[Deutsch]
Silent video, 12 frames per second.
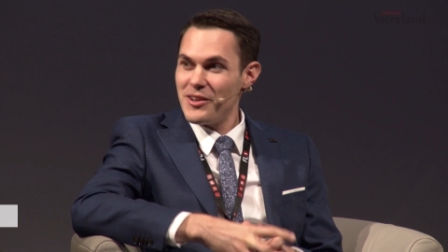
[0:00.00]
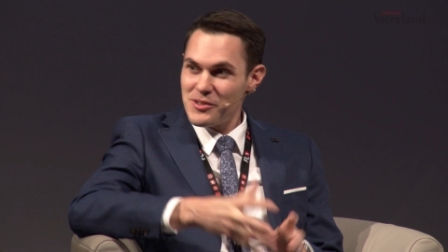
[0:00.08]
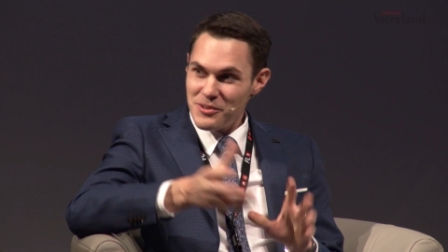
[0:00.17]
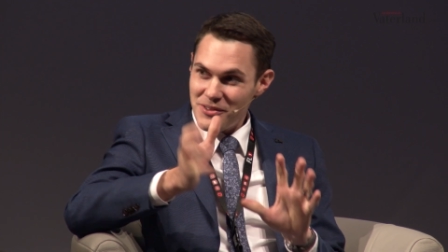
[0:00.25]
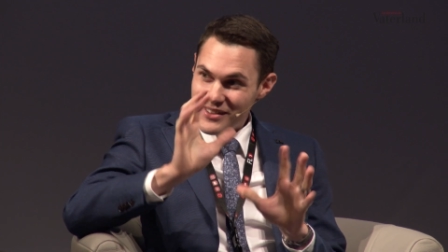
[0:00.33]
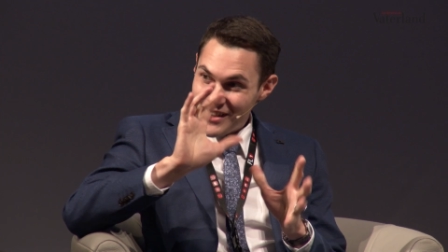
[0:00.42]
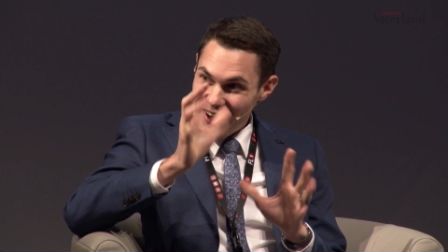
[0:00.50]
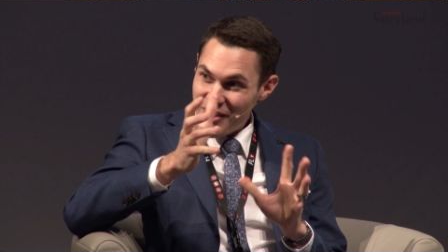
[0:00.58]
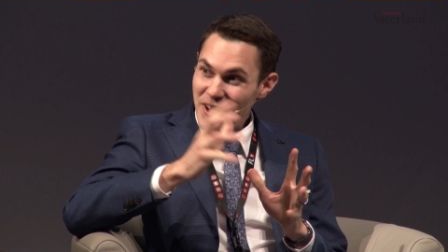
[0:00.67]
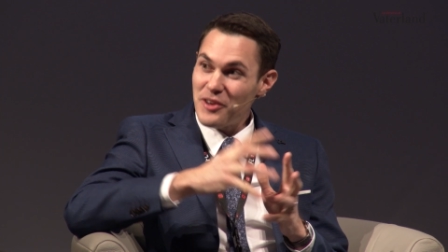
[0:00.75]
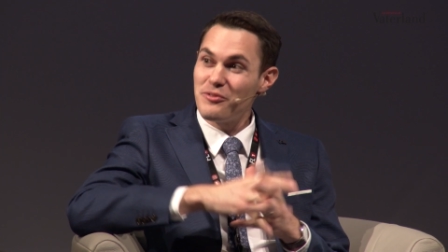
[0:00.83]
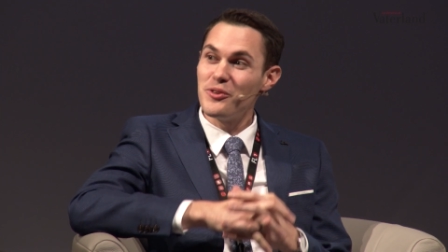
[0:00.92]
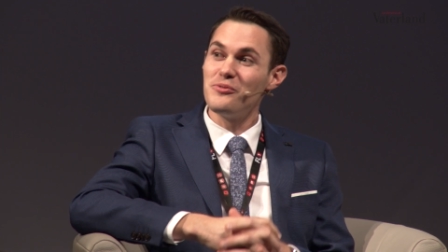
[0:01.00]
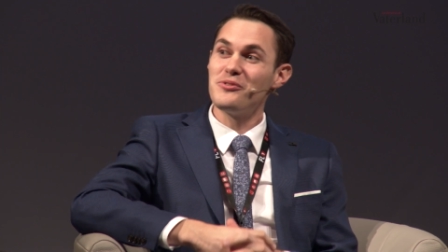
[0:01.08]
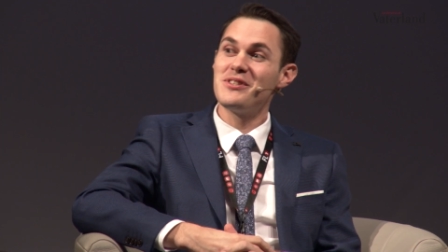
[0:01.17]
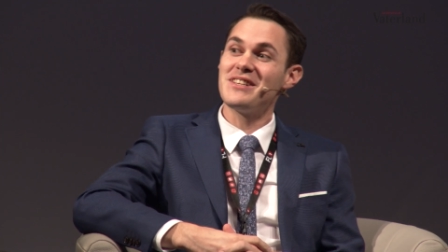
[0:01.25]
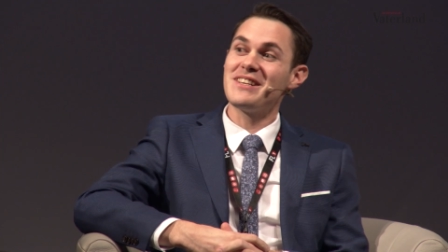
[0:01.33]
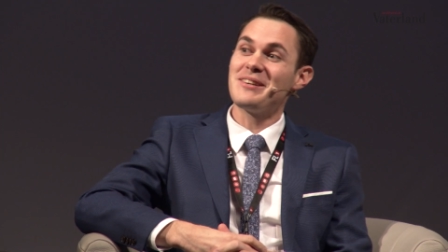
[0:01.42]
Also Ein alter Sack, 50,
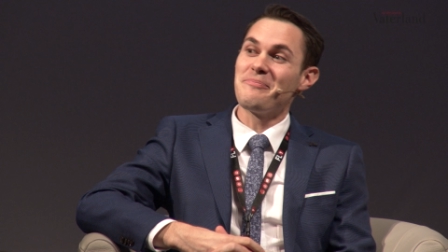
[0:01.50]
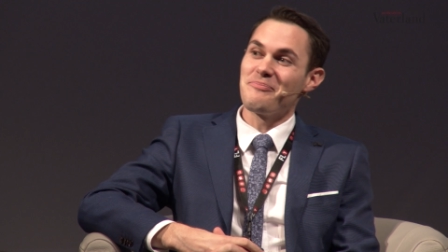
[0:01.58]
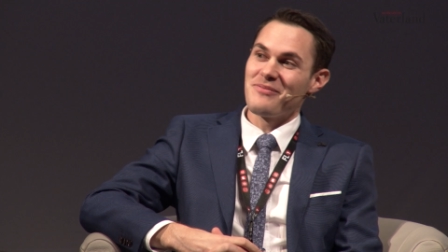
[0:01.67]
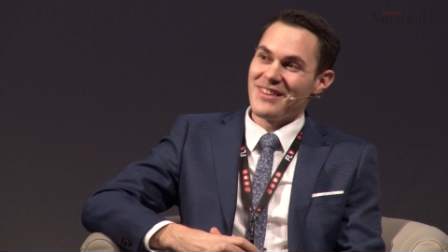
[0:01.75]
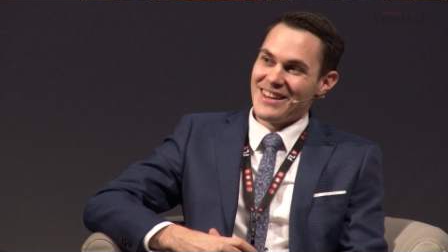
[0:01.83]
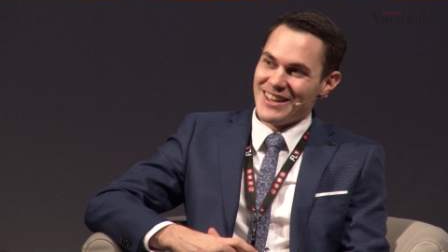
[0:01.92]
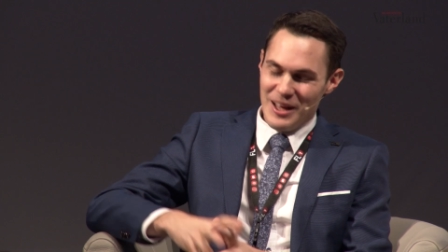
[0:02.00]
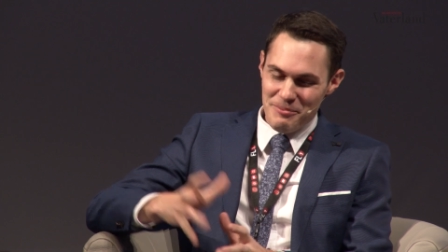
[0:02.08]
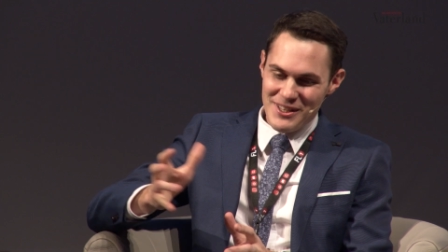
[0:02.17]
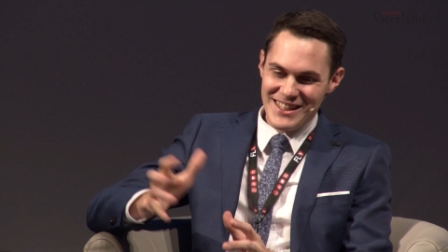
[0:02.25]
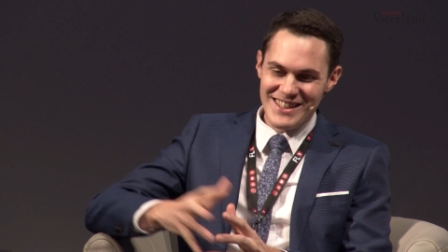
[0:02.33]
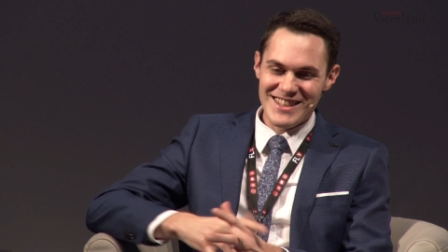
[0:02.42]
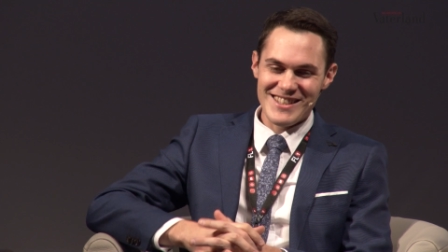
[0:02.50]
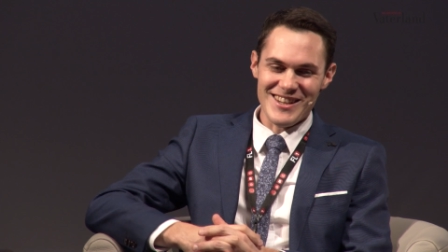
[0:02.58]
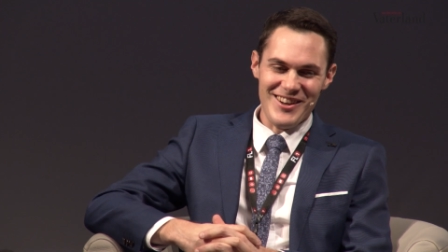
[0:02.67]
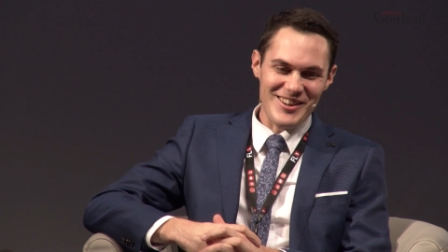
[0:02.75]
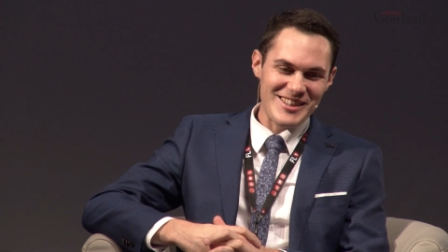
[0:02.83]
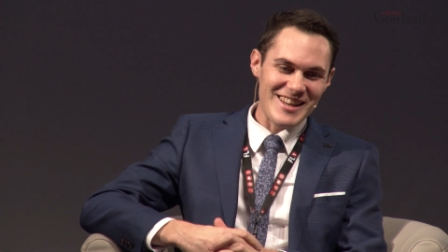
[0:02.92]
genau, ja. Habe ich nicht
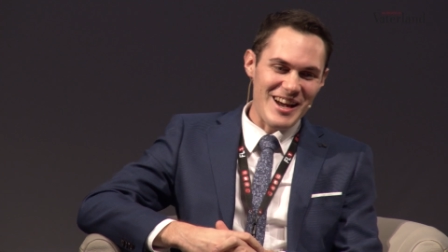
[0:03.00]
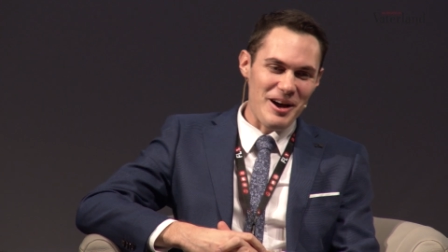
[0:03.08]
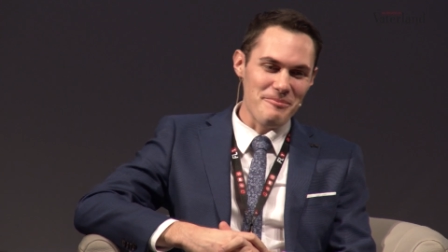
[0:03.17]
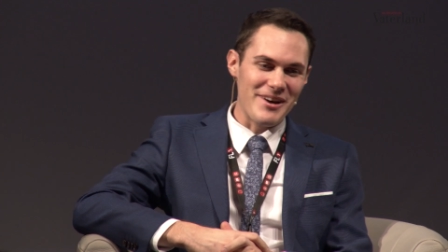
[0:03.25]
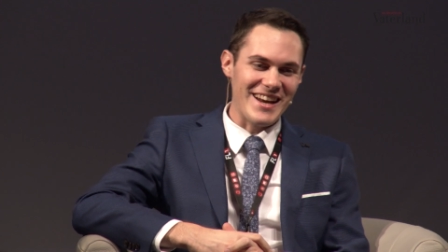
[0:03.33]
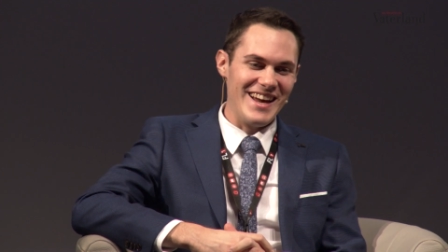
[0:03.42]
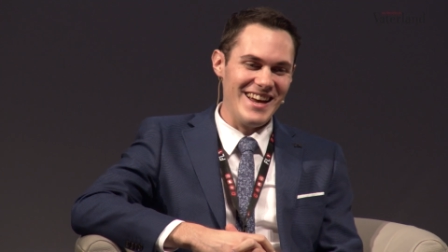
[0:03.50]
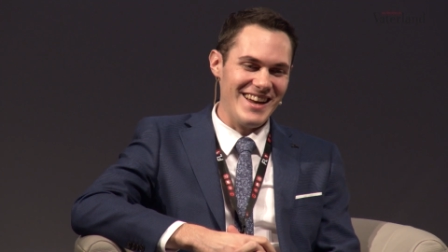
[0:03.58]
gesagt, aber äh,